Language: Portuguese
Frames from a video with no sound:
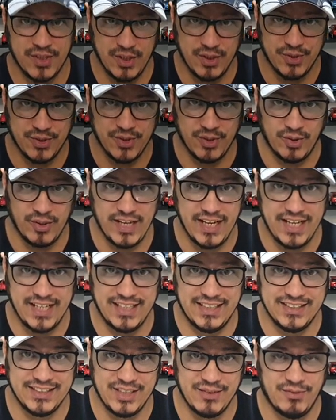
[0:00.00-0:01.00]
eu sou o
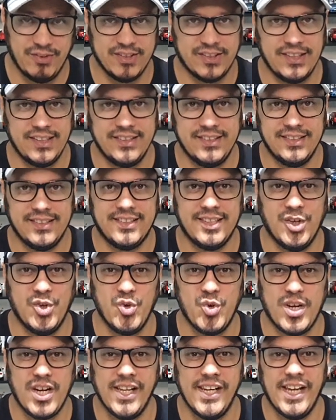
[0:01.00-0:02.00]
Leandro e vocês estão
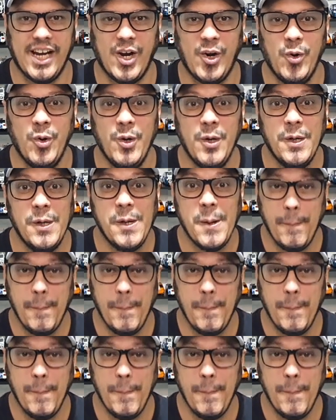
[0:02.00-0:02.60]
no canal